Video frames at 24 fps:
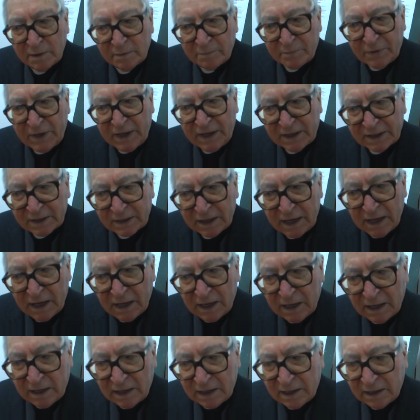per
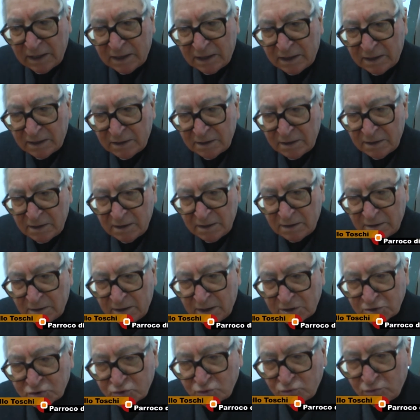eh,
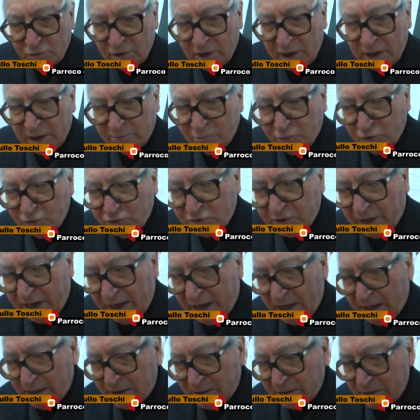la sua
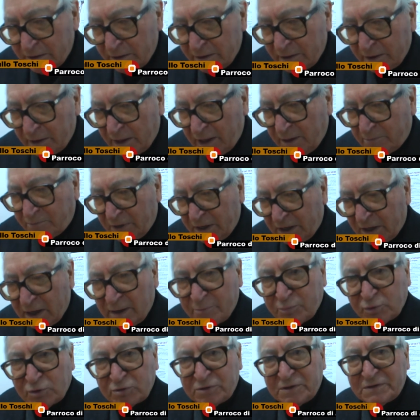bontà e per la
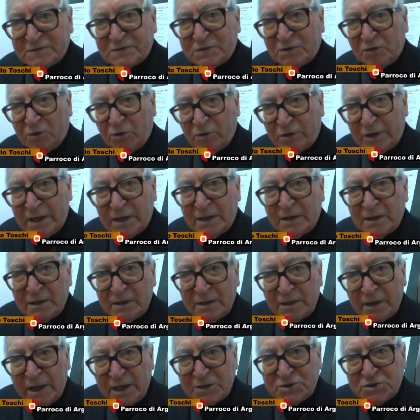protezione
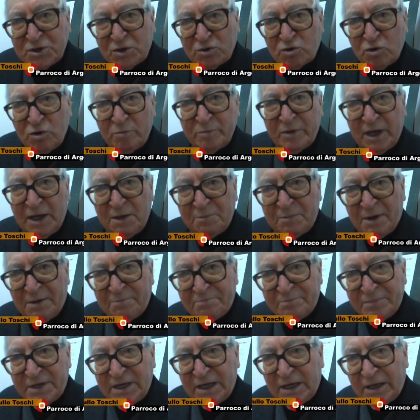e siccome i
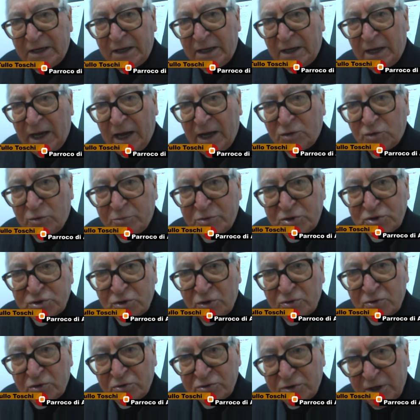bambini hanno
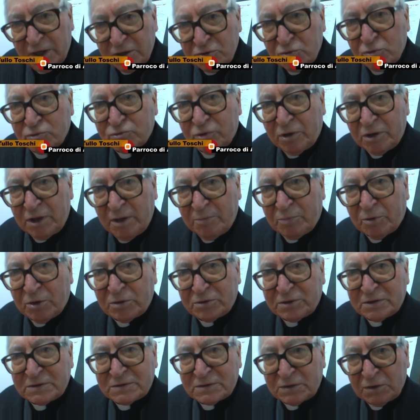bisogno di aiuto e di
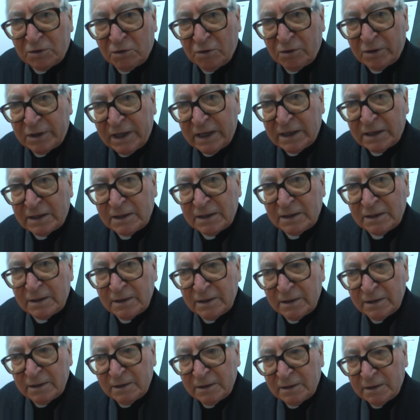
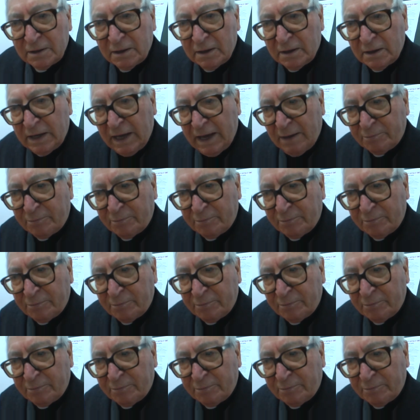protezione la